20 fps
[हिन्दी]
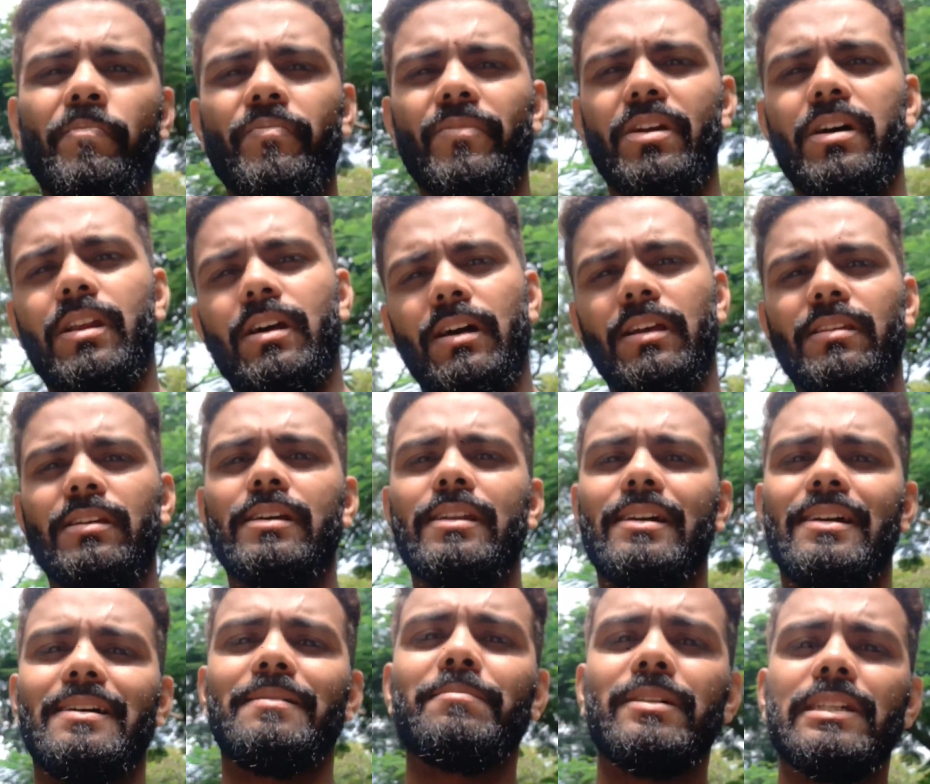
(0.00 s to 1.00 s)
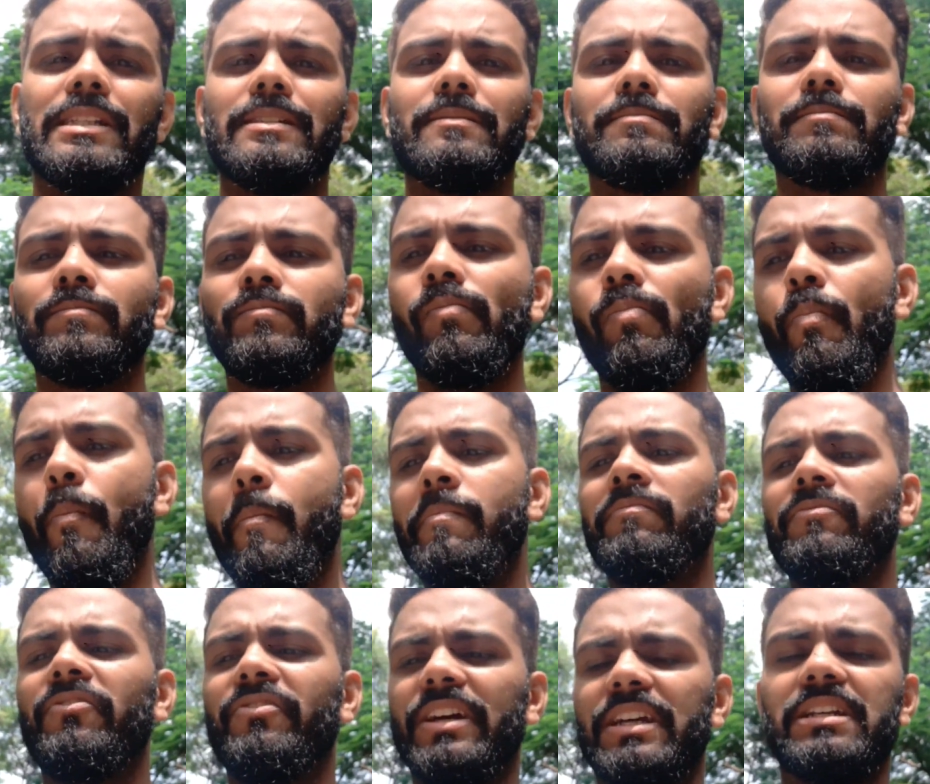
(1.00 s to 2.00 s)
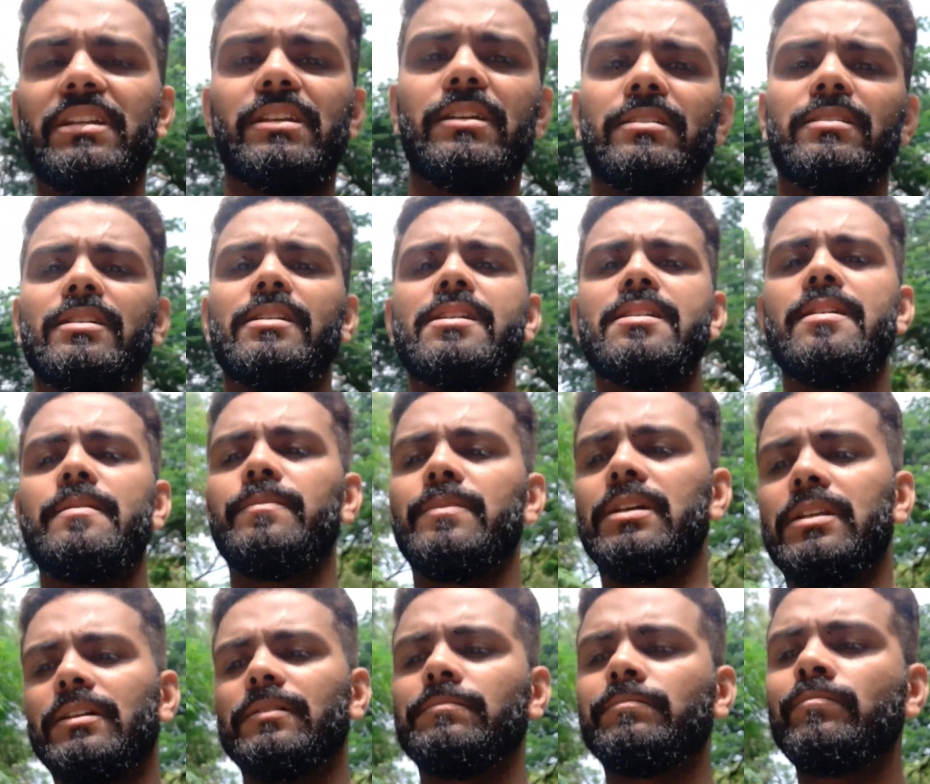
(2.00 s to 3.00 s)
घर का सारा काम ख़त्म फैक्ट्री का सारा काम ख़त्म